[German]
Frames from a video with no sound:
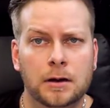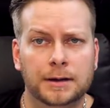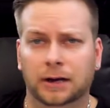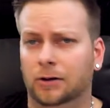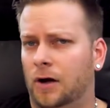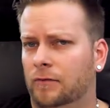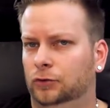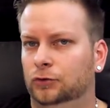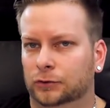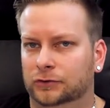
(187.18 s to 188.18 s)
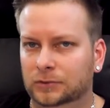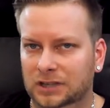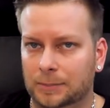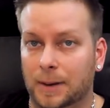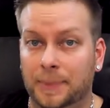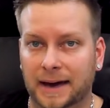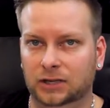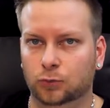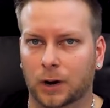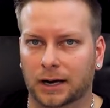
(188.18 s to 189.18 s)
Ja, da kommen wir natürlich so zum Thema
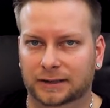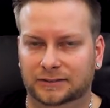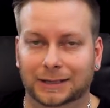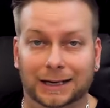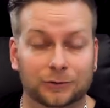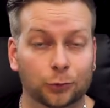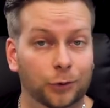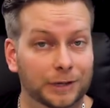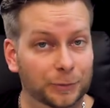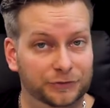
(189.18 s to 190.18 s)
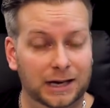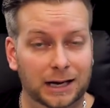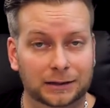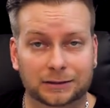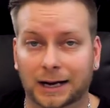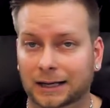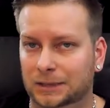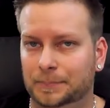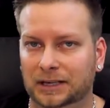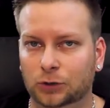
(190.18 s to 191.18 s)
Pennywise. Also, ich muss sagen, der
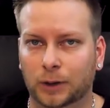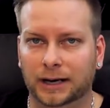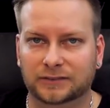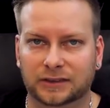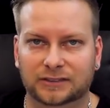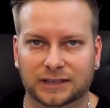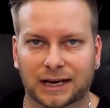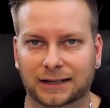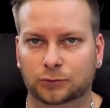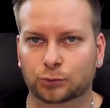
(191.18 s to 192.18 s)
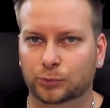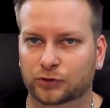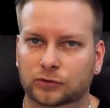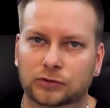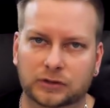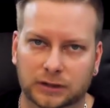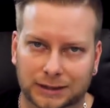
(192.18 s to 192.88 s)
alte Pennywise ist ja halt so ein bisschen dieser